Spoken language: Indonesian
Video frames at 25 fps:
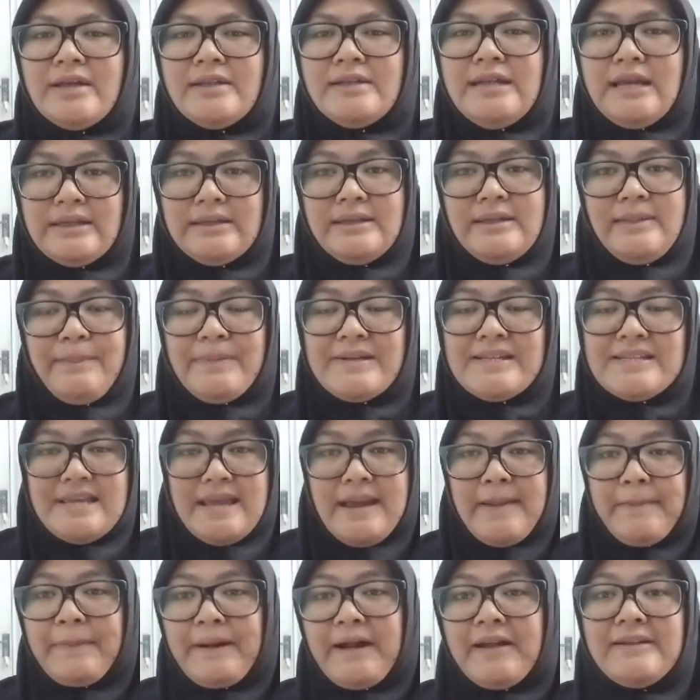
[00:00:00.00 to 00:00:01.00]
Jadi
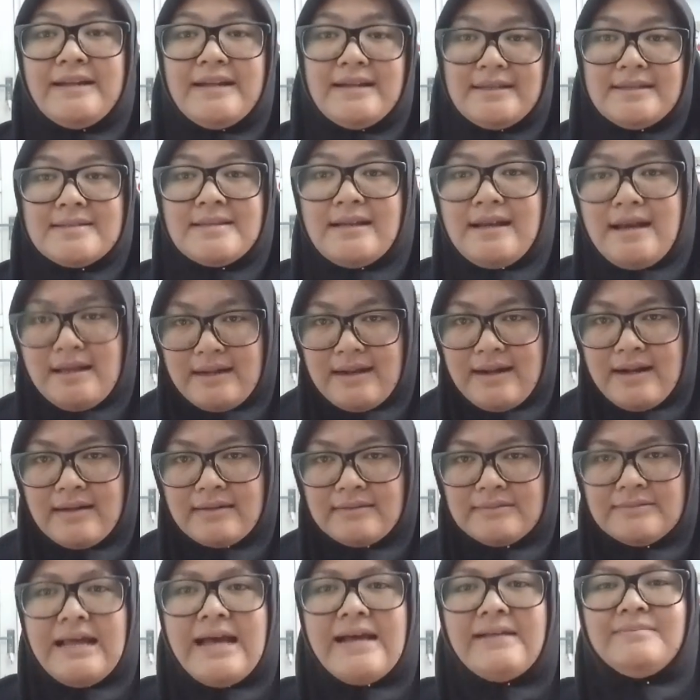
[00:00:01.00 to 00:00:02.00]
persiapkan dari
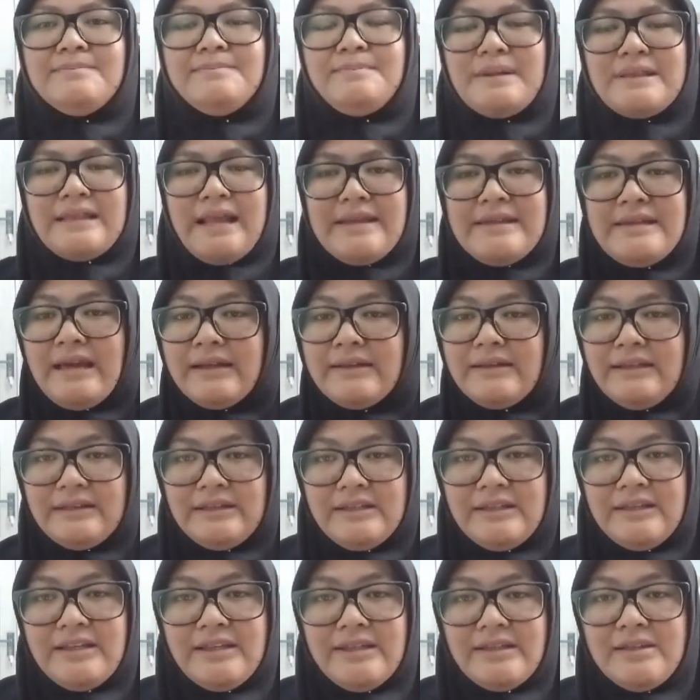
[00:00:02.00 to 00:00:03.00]
sekarang dan pertanyaan
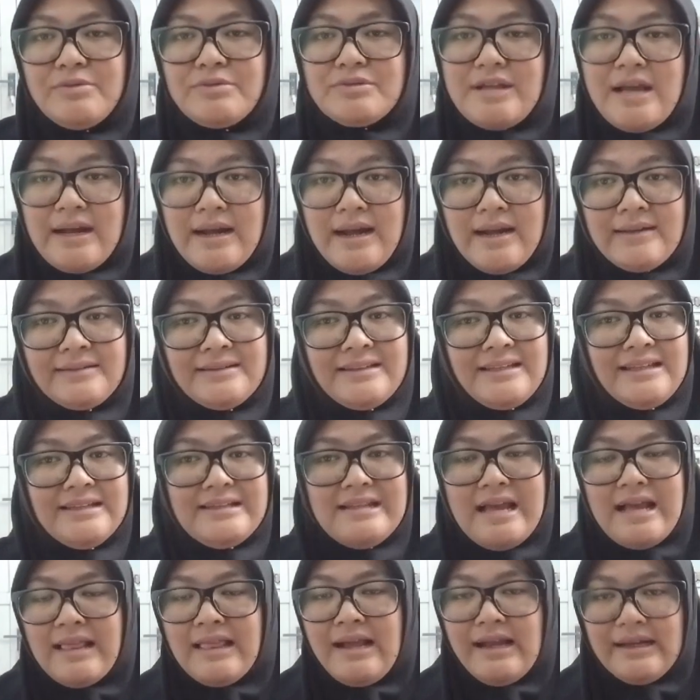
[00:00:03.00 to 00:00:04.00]
ini diusahakan
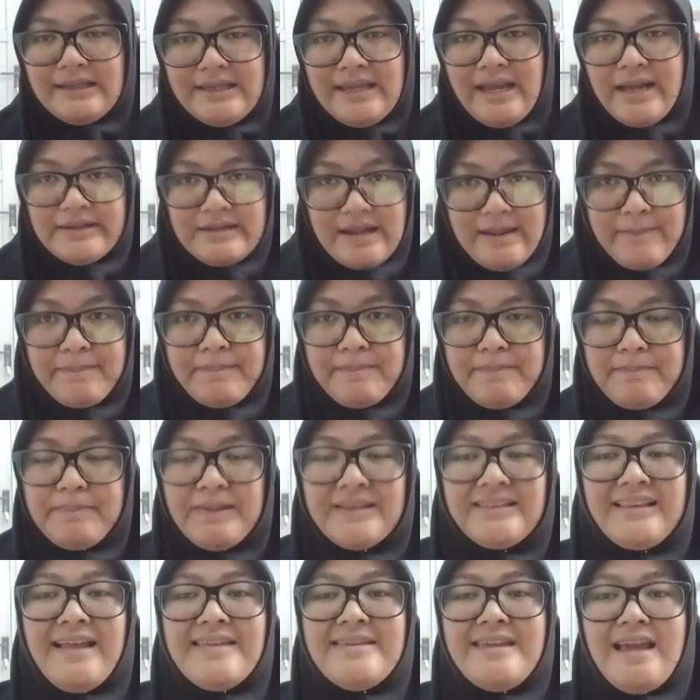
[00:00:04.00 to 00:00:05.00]
tidak lagi ada
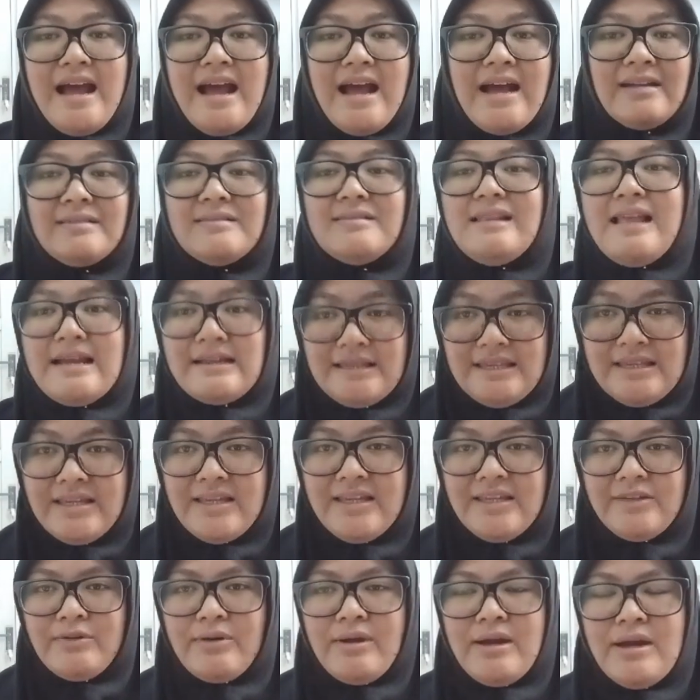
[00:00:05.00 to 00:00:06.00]
pertanyaan
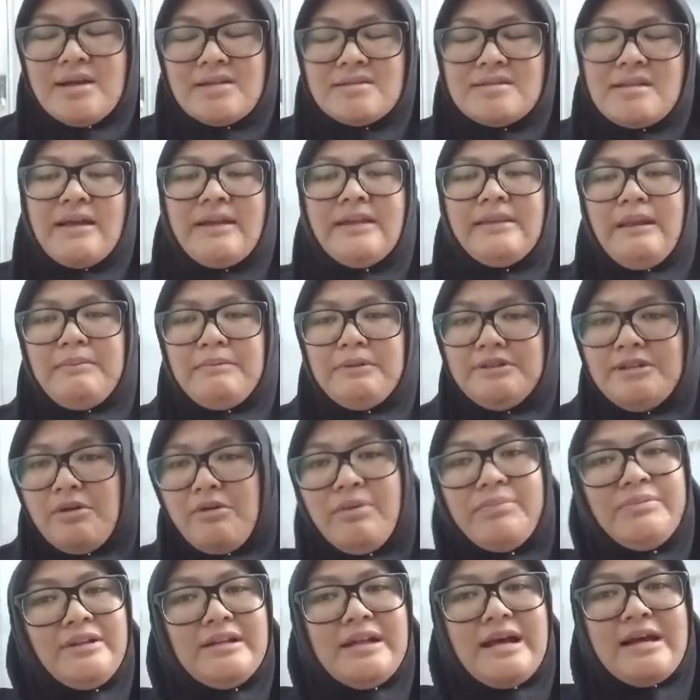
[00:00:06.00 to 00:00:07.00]
lagi gitu. Setelah kita
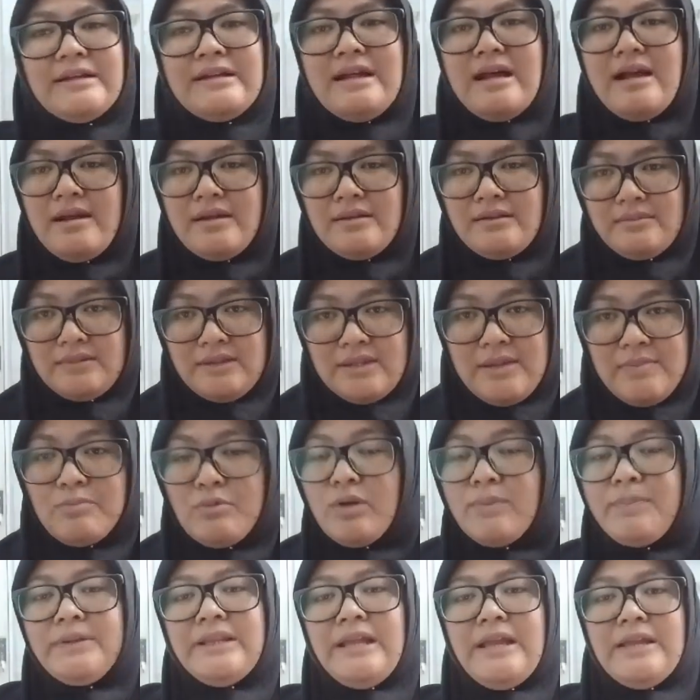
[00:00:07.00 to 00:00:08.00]
menjawab tidak ada
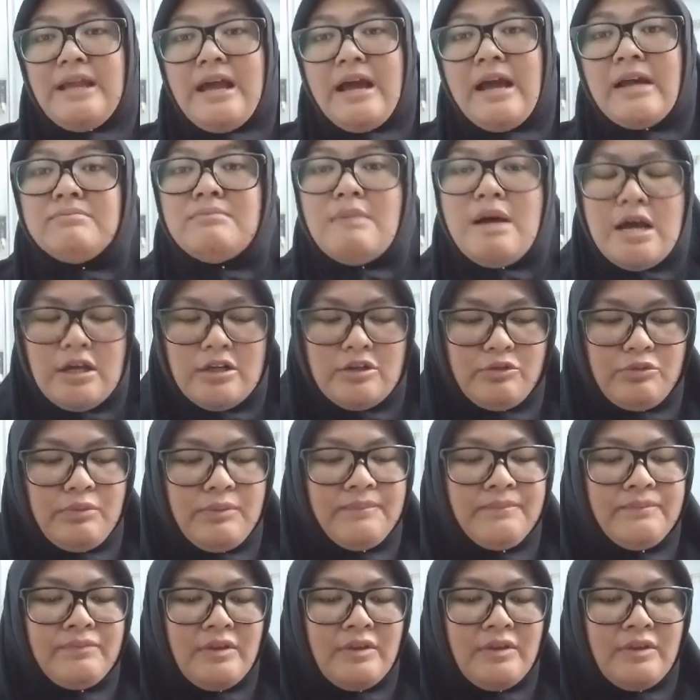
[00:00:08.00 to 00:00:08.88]
timbul pertanyaan baru.